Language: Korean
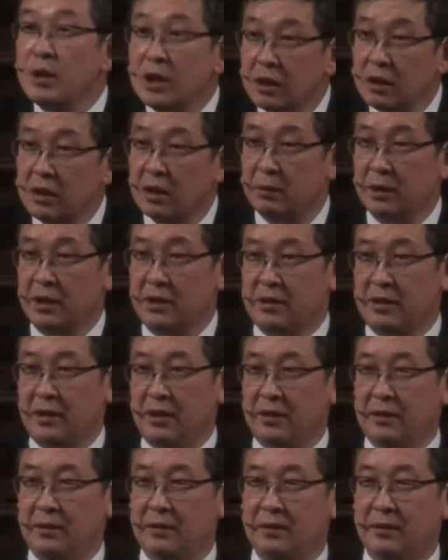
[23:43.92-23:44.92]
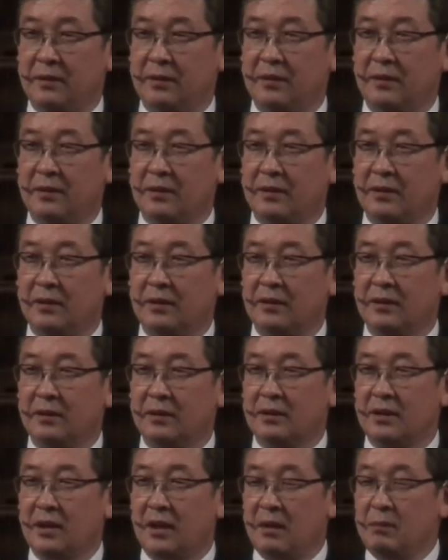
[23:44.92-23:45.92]
암이 걸려버렸어요.
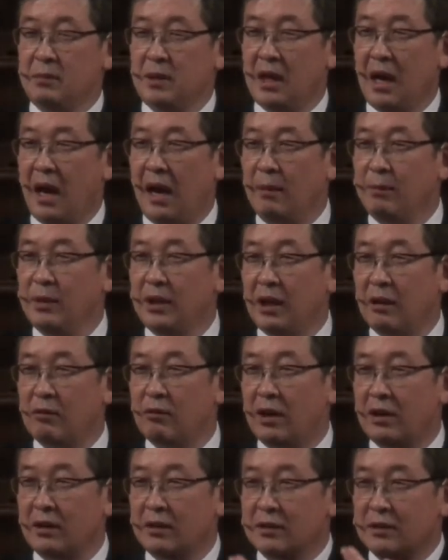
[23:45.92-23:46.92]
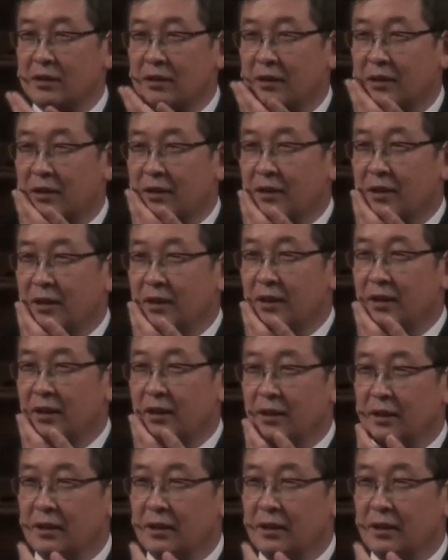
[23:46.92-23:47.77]
참 이 암이라고 하는 것은